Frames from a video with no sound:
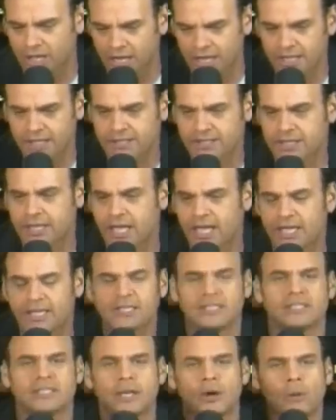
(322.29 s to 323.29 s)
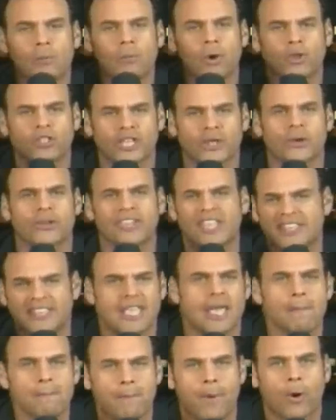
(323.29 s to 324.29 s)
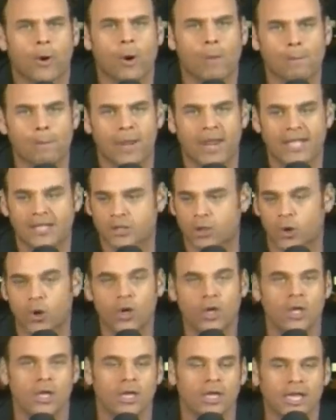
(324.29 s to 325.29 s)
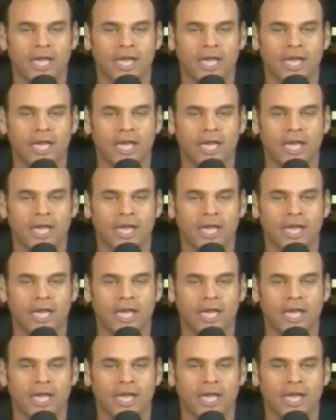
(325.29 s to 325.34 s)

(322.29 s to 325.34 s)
tienes que ser un boxeador de tiempo completo.